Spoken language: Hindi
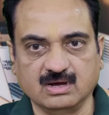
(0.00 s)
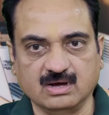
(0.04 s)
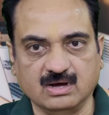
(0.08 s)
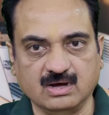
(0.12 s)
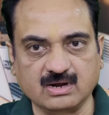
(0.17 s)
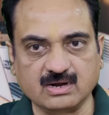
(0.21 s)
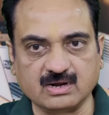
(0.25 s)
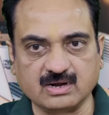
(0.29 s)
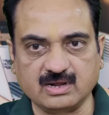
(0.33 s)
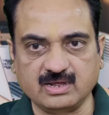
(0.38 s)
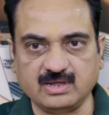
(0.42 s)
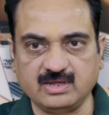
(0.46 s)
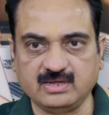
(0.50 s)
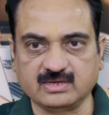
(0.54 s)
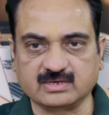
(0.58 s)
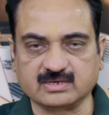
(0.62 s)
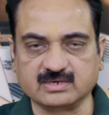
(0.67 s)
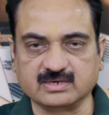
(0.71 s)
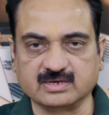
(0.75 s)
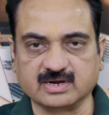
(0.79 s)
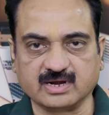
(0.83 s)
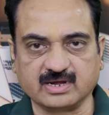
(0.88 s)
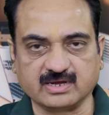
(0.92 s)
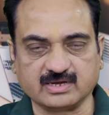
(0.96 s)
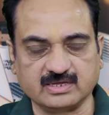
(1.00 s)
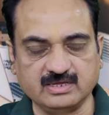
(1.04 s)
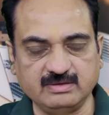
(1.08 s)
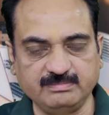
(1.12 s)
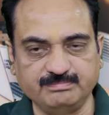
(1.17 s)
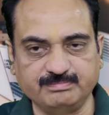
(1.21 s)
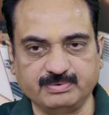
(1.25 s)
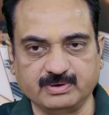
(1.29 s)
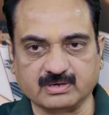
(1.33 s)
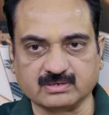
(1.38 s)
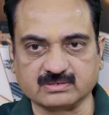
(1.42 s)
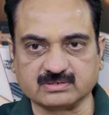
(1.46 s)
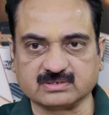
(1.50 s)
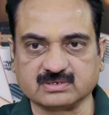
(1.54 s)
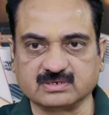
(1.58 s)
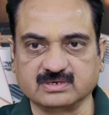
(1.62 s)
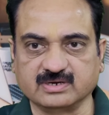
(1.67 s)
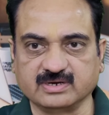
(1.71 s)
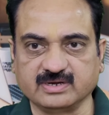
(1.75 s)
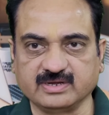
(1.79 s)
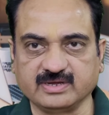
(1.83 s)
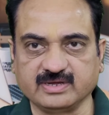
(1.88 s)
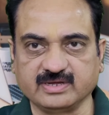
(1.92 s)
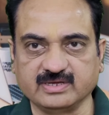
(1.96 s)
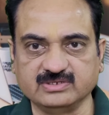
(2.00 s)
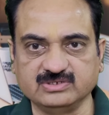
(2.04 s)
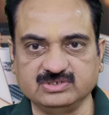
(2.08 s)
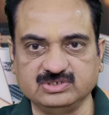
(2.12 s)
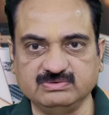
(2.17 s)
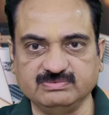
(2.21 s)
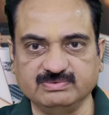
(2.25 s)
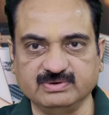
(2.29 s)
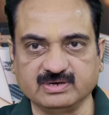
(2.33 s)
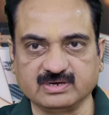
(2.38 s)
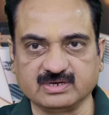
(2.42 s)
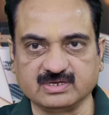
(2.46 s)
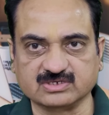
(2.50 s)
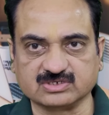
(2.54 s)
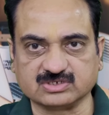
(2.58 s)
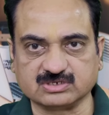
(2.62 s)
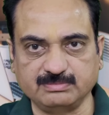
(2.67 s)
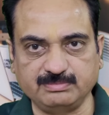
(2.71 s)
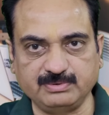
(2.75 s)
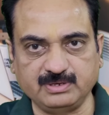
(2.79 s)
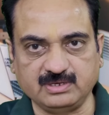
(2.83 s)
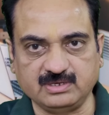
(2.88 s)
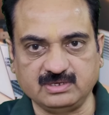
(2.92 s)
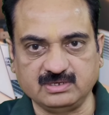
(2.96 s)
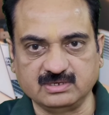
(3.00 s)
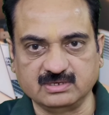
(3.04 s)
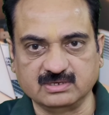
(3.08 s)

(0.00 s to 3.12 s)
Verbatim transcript: हर एक ग्रह की बात करेंगे जीवन के सभी